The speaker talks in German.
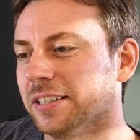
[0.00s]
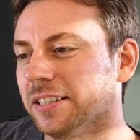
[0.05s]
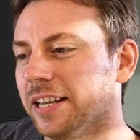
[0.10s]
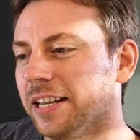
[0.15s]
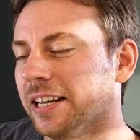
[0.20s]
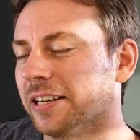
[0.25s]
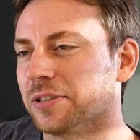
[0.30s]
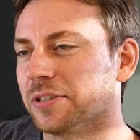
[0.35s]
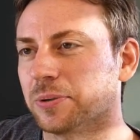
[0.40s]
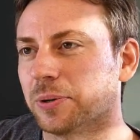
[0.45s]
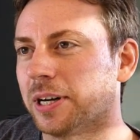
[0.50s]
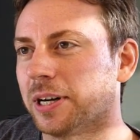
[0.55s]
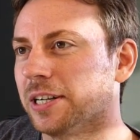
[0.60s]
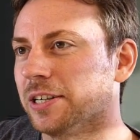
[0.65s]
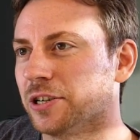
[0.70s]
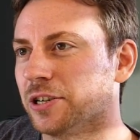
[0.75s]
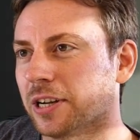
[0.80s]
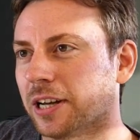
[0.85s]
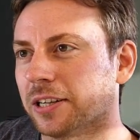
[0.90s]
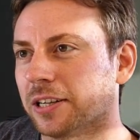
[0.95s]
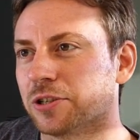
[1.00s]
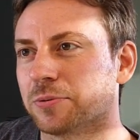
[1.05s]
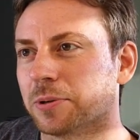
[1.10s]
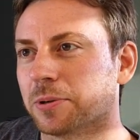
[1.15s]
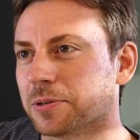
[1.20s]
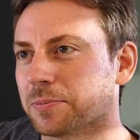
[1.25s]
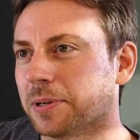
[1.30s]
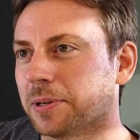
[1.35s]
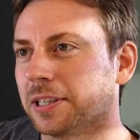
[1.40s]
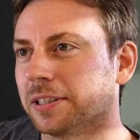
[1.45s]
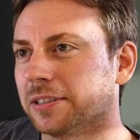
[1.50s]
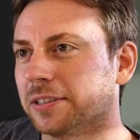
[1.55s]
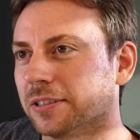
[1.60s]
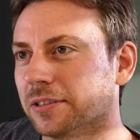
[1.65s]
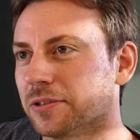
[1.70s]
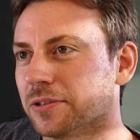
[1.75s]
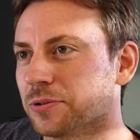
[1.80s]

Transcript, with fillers: Nähe zu allen Ansprechpartnern,